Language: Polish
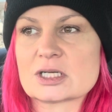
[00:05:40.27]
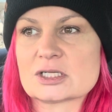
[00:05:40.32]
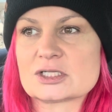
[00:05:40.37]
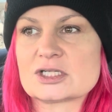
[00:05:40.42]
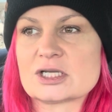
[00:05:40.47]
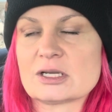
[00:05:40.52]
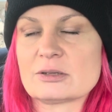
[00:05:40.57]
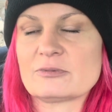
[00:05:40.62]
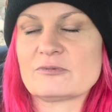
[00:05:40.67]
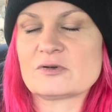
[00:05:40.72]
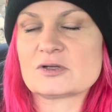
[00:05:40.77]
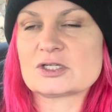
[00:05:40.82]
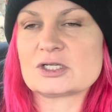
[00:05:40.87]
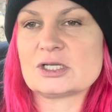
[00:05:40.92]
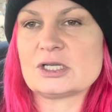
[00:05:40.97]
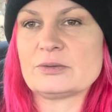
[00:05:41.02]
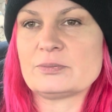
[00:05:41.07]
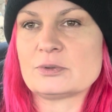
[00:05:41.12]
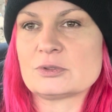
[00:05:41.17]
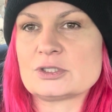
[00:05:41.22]
chciałam właśnie
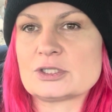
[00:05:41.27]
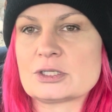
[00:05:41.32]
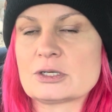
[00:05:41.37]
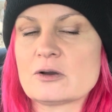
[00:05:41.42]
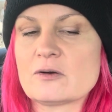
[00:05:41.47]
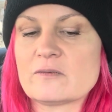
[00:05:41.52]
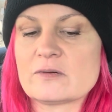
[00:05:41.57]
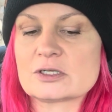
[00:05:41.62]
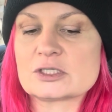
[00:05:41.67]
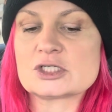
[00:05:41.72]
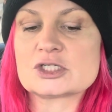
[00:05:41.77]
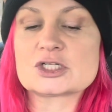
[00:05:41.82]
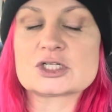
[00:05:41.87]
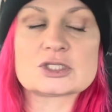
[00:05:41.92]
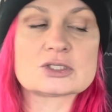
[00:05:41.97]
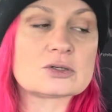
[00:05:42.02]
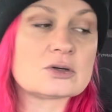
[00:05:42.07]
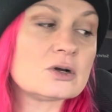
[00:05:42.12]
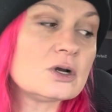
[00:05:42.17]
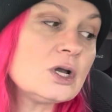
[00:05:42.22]
jej podziękować, jeszcze
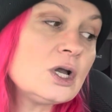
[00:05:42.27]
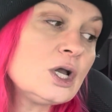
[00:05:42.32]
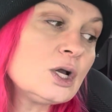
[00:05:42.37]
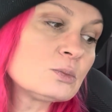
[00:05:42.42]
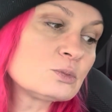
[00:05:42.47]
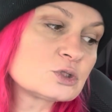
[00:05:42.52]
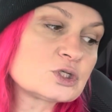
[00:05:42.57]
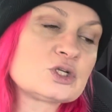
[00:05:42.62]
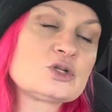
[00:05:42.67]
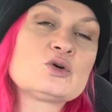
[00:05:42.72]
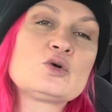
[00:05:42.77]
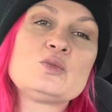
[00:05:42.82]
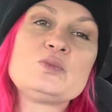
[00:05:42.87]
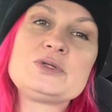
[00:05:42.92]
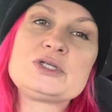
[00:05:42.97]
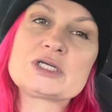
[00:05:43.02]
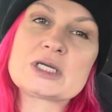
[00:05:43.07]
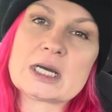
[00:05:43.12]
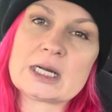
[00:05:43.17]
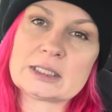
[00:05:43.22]
tylko muszę
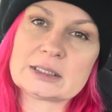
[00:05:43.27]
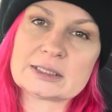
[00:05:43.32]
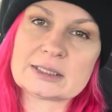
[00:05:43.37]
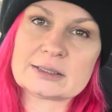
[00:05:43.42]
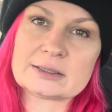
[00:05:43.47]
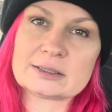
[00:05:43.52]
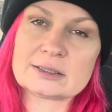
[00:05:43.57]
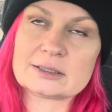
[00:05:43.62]
dokupić kartkę,